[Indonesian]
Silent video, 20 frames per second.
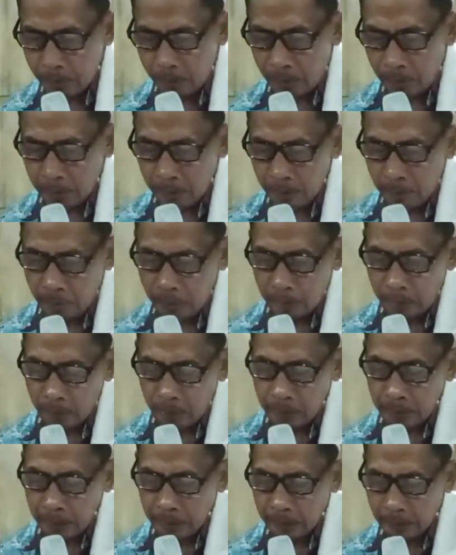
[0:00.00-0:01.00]

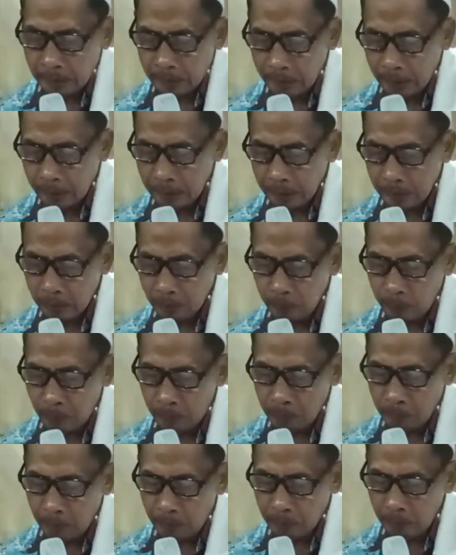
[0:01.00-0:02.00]
anggoroi dadi
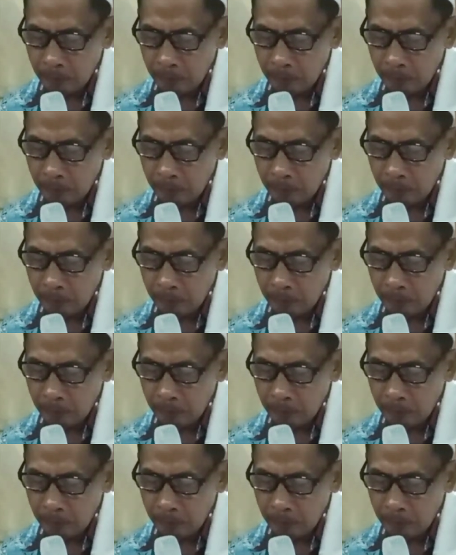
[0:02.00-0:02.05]
upama